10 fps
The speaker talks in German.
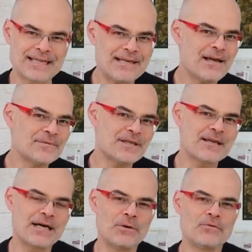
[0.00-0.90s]
Den habe ich
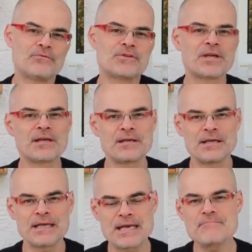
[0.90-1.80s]
gekauft
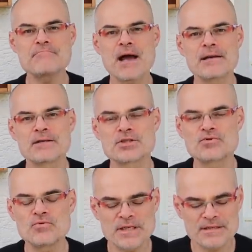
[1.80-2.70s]
in meiner
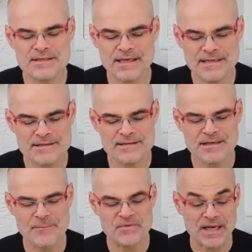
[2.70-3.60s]
Studienzeit
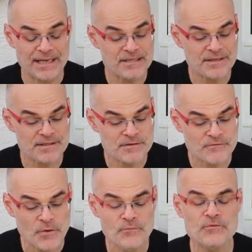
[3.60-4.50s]
am
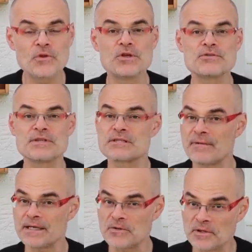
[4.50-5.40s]

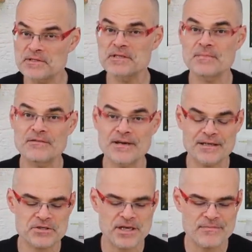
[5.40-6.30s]
23.05.1992, mein
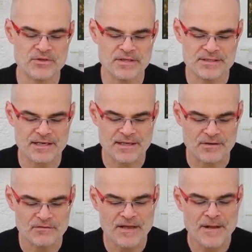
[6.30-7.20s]
Vater schreibt solche Sachen
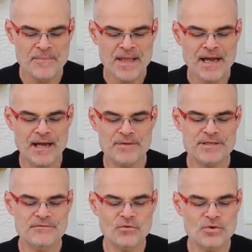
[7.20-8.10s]
auf, habe ich
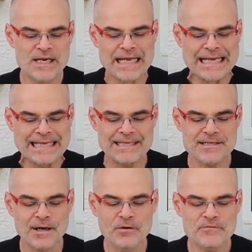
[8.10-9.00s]
den wohl
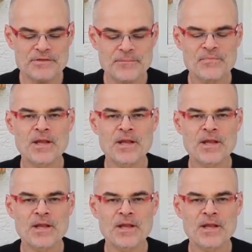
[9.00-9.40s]
gekauft,